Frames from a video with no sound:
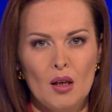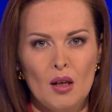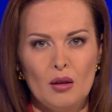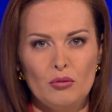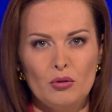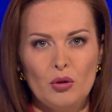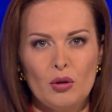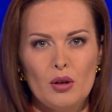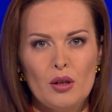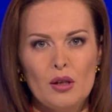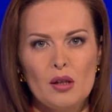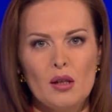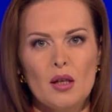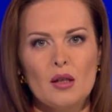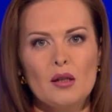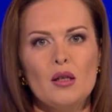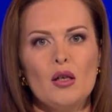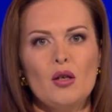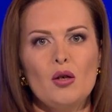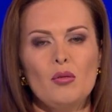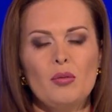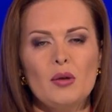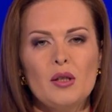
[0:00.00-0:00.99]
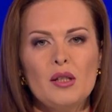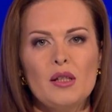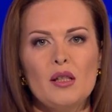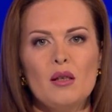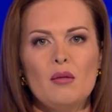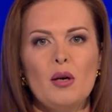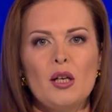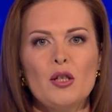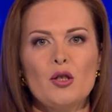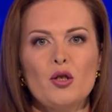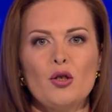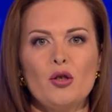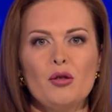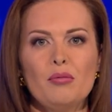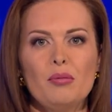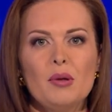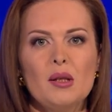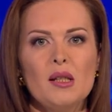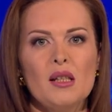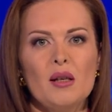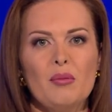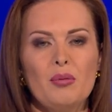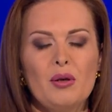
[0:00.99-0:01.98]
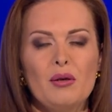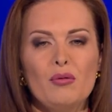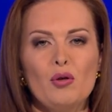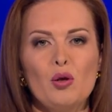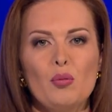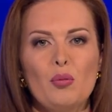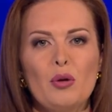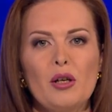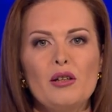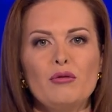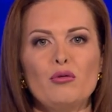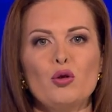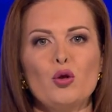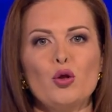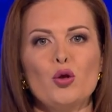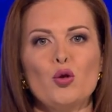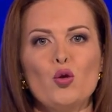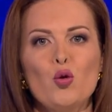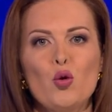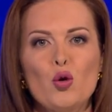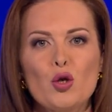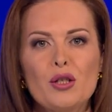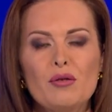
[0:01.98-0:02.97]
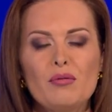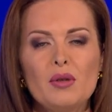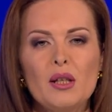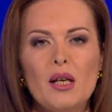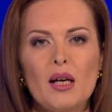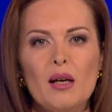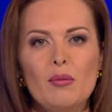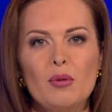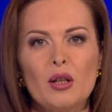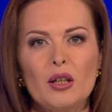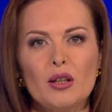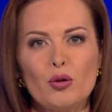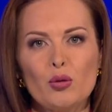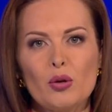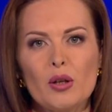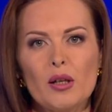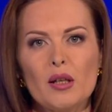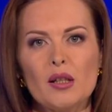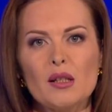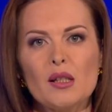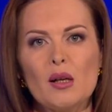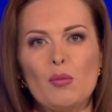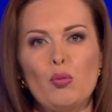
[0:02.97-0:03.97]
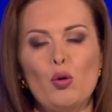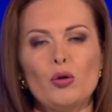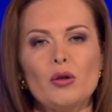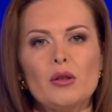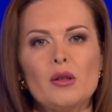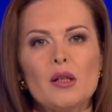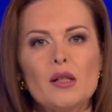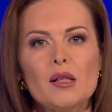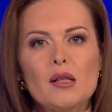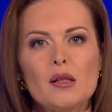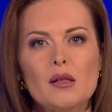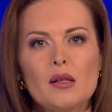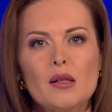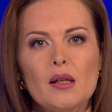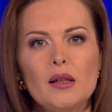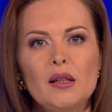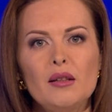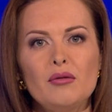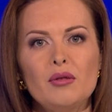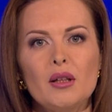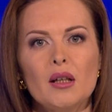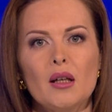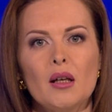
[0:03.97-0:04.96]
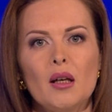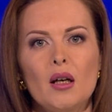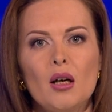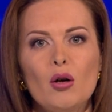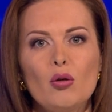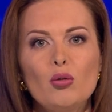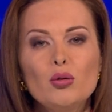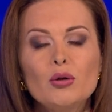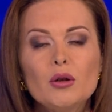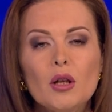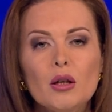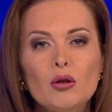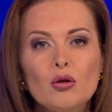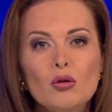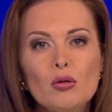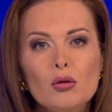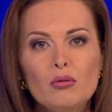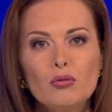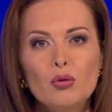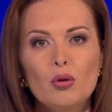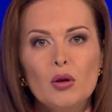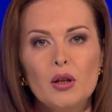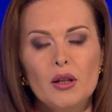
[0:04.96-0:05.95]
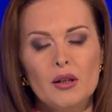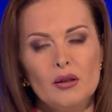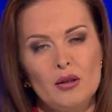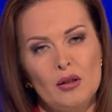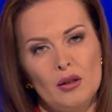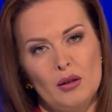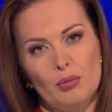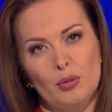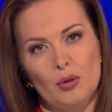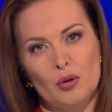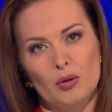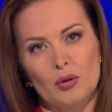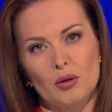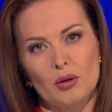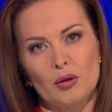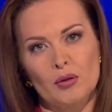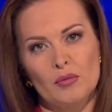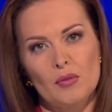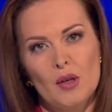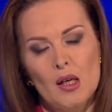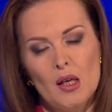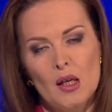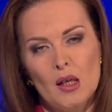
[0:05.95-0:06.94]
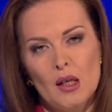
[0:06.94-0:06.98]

Туркестанской области к большой беде привел проливной дождь. В яме, которая заполнилась из-за ливня, утонул двухлетний ребенок.